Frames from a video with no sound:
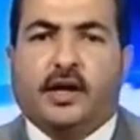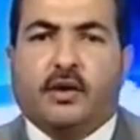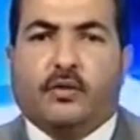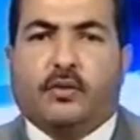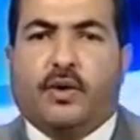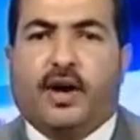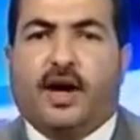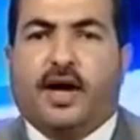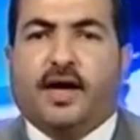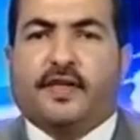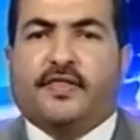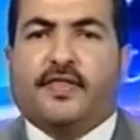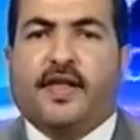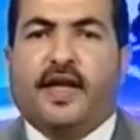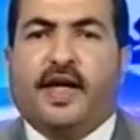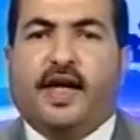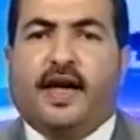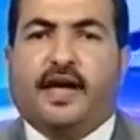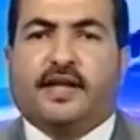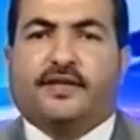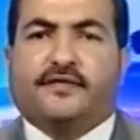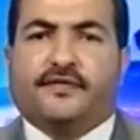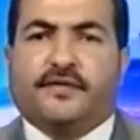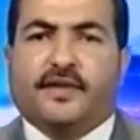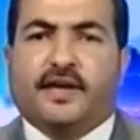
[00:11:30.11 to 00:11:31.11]

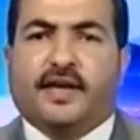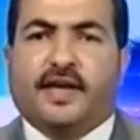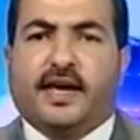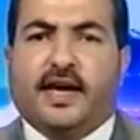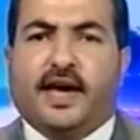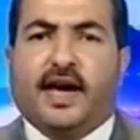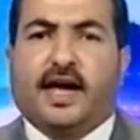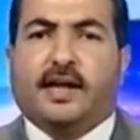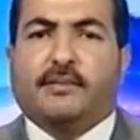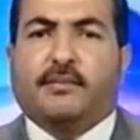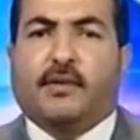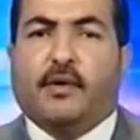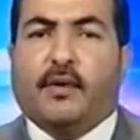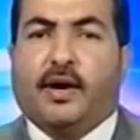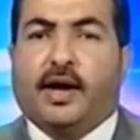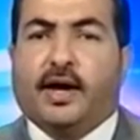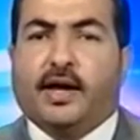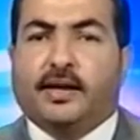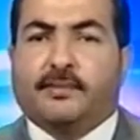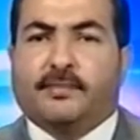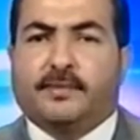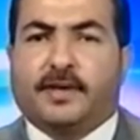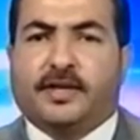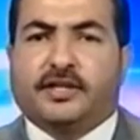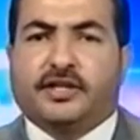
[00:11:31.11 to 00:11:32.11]
وضاعت فيه
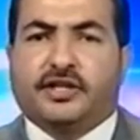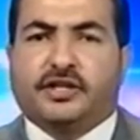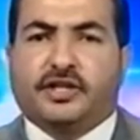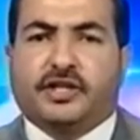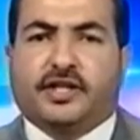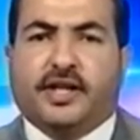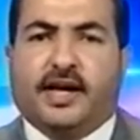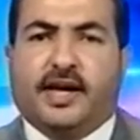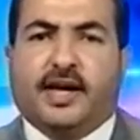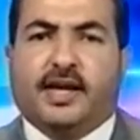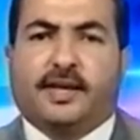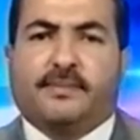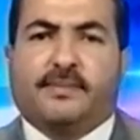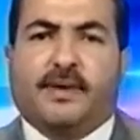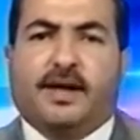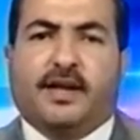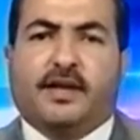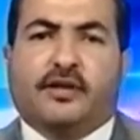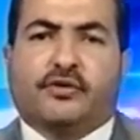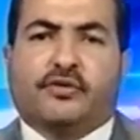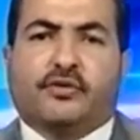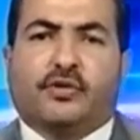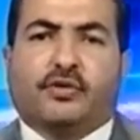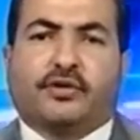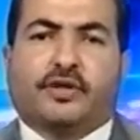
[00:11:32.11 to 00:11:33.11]
المواهب نتيجة
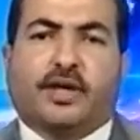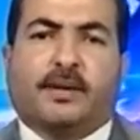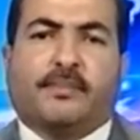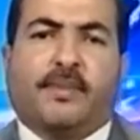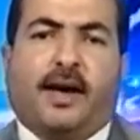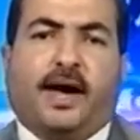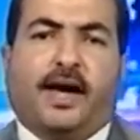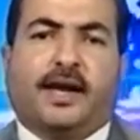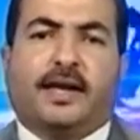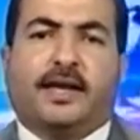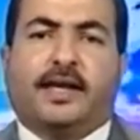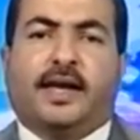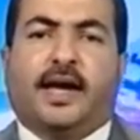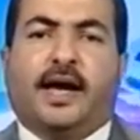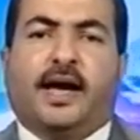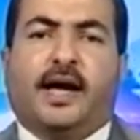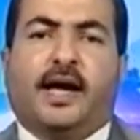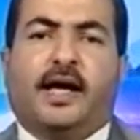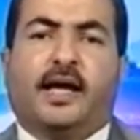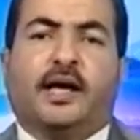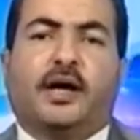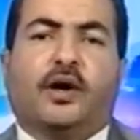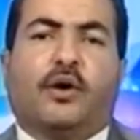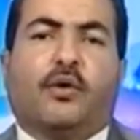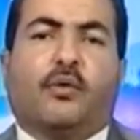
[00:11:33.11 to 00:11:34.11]
إهمال السلطة المحلية